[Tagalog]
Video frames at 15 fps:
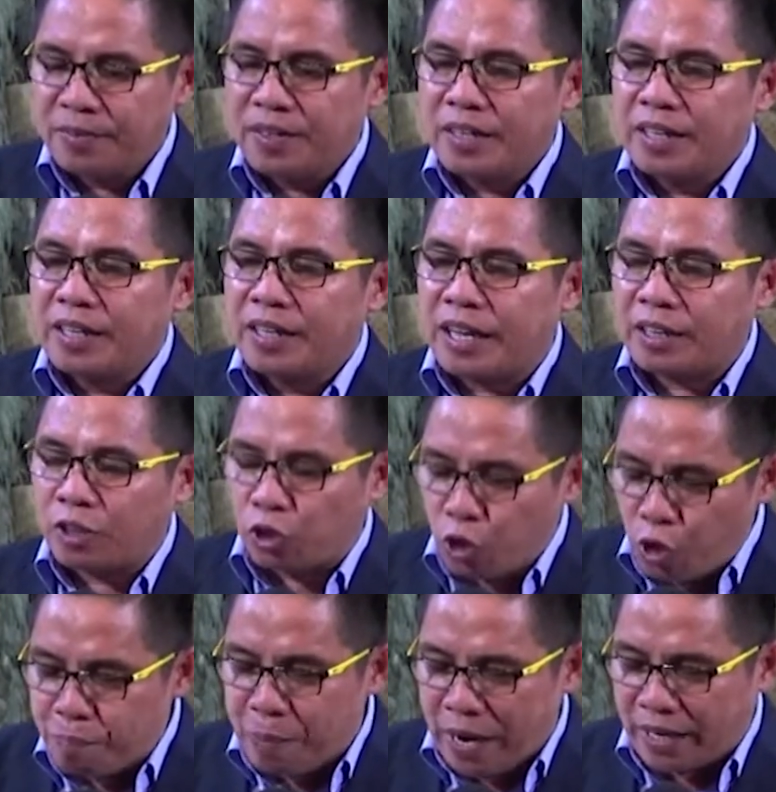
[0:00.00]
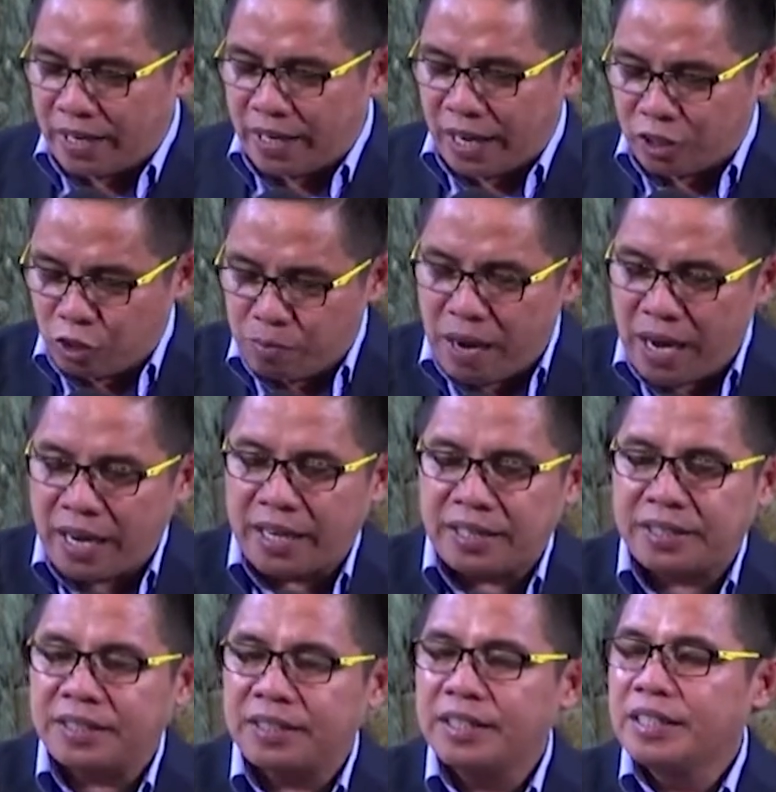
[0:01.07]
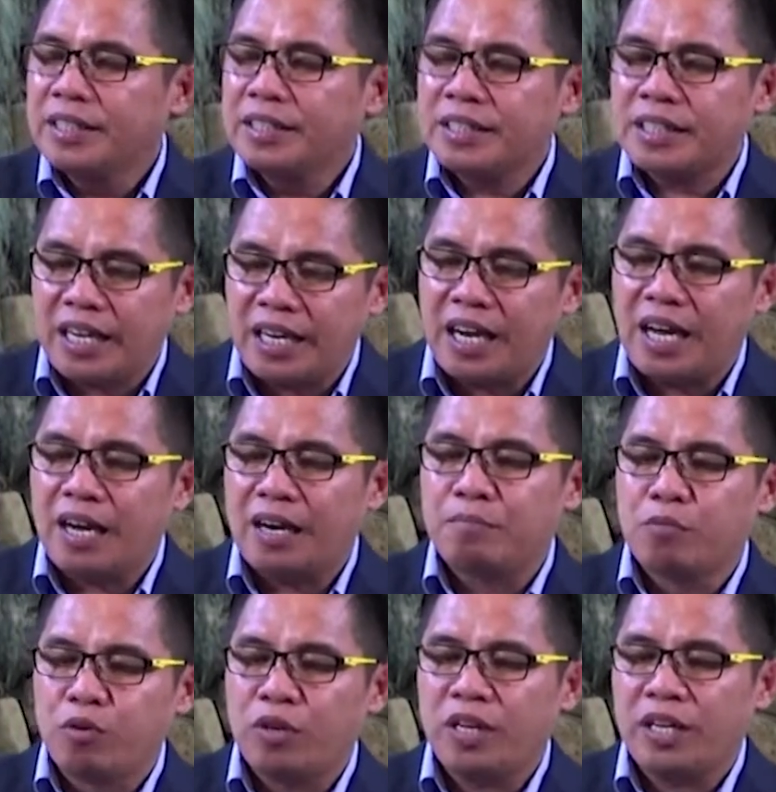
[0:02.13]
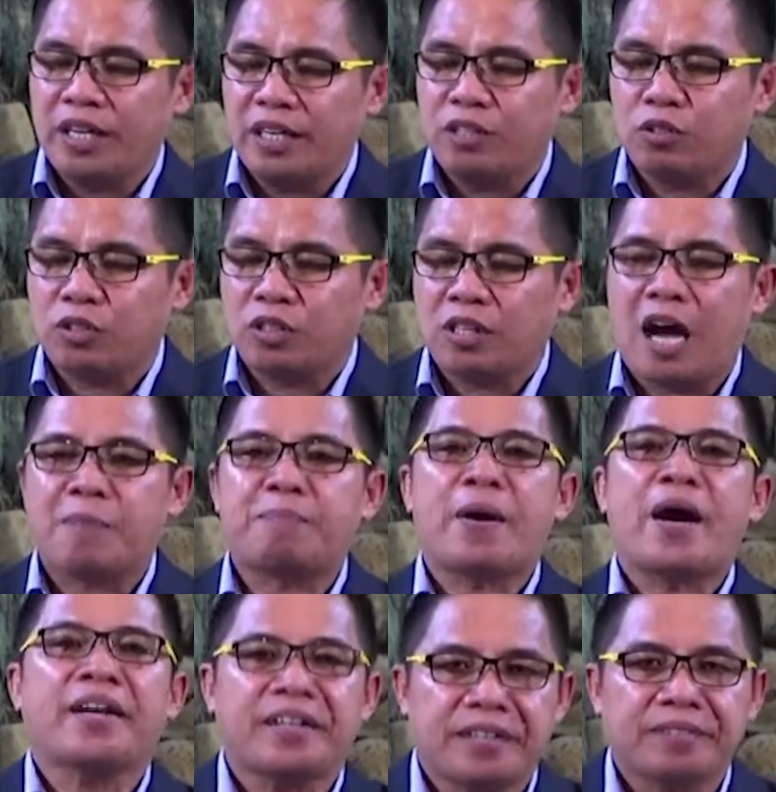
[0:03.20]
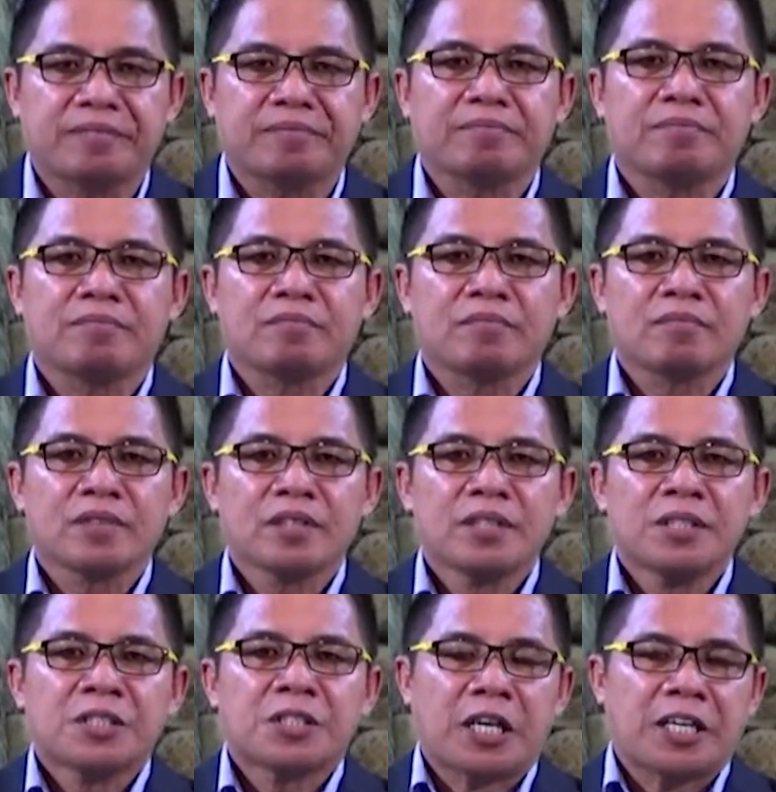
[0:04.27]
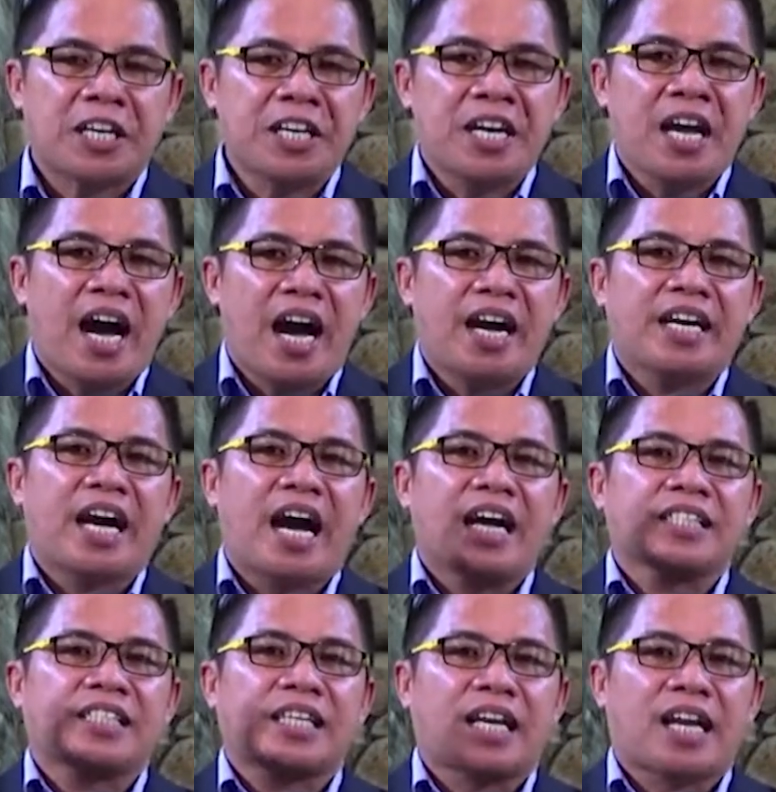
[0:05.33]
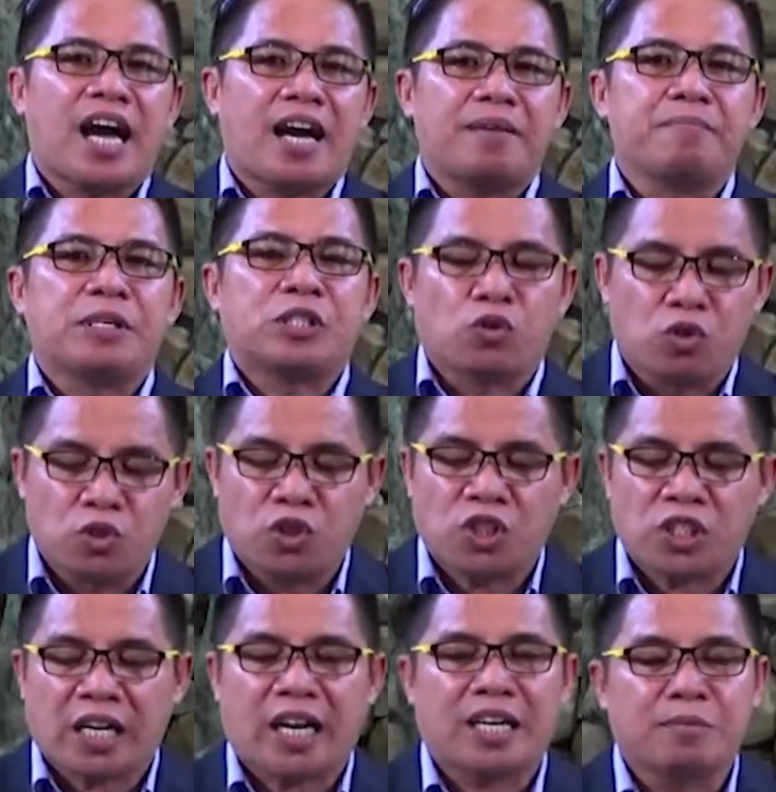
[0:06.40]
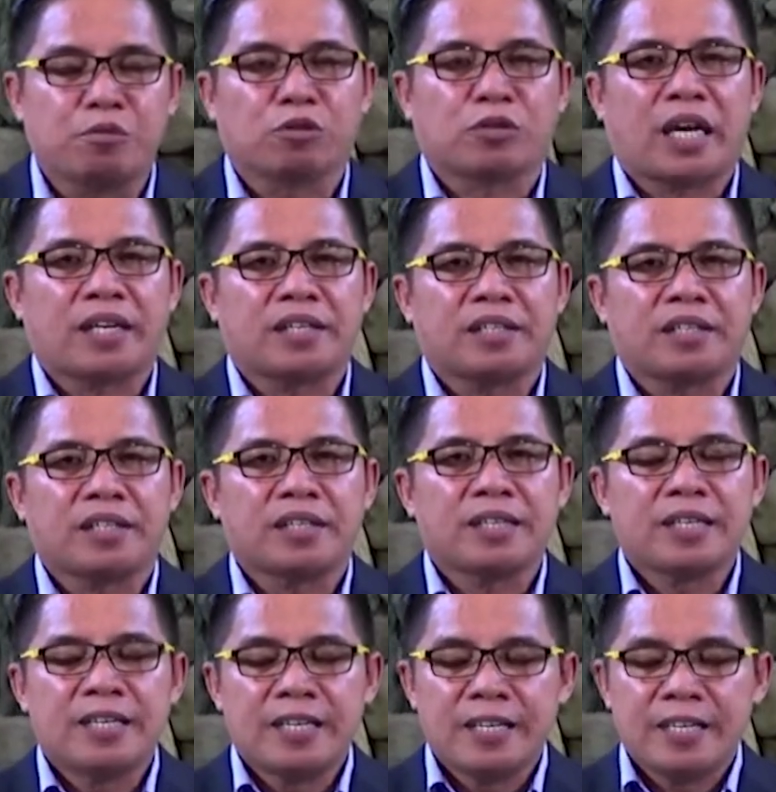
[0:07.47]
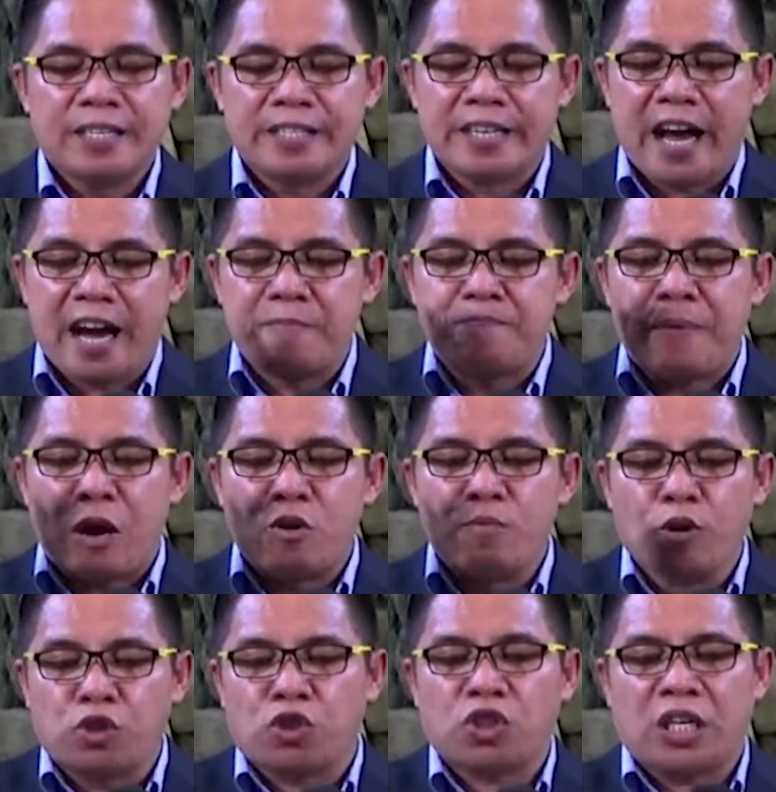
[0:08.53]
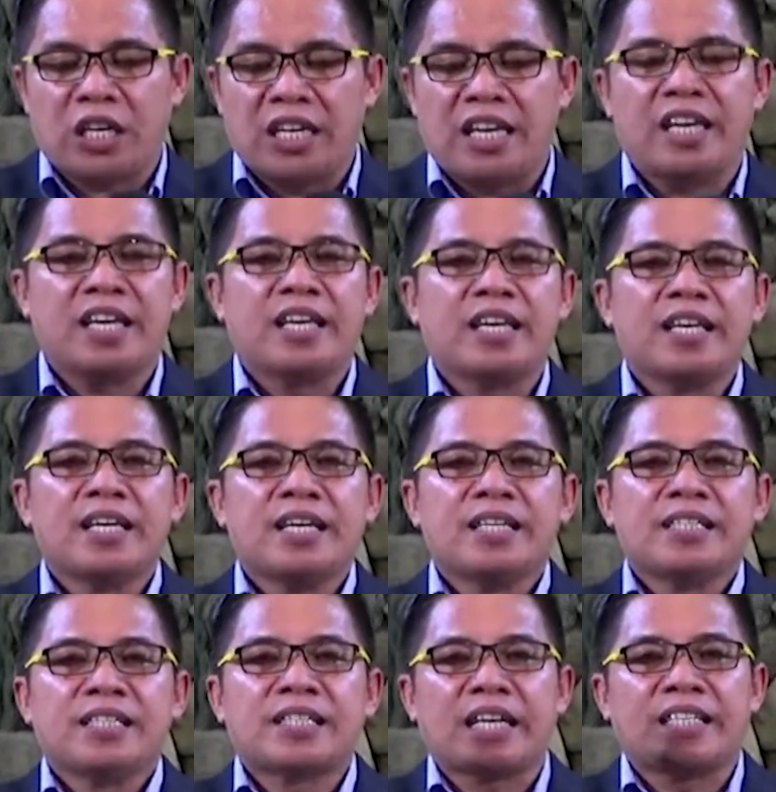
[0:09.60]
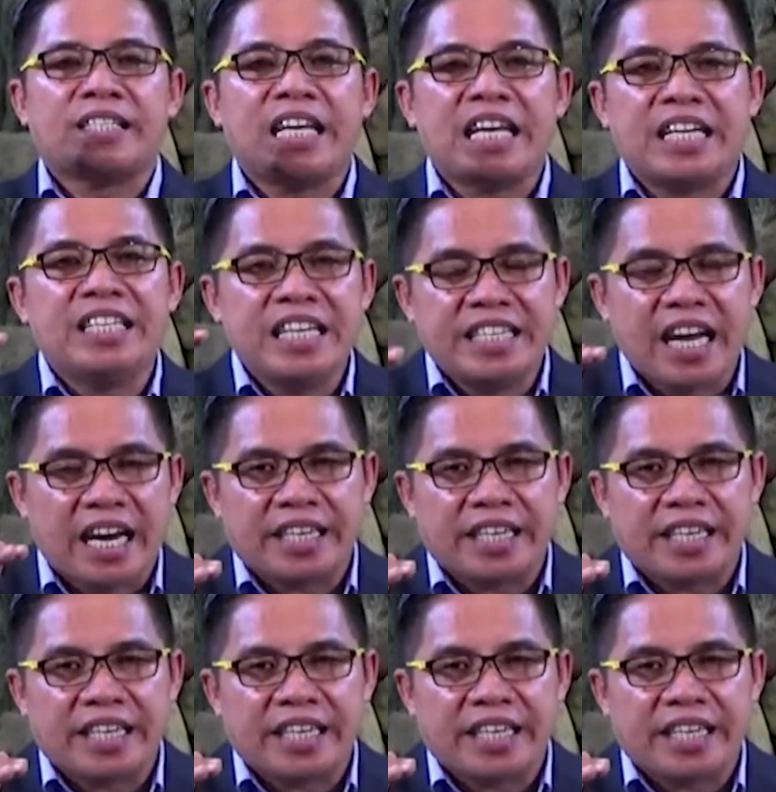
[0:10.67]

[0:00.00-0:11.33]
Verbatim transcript: nga tupad at tubangan sa ilahang buhi nga Dios. Apan sa dinha nga ang sala misulod sa kalibutan nagpaubos kini sa dignidad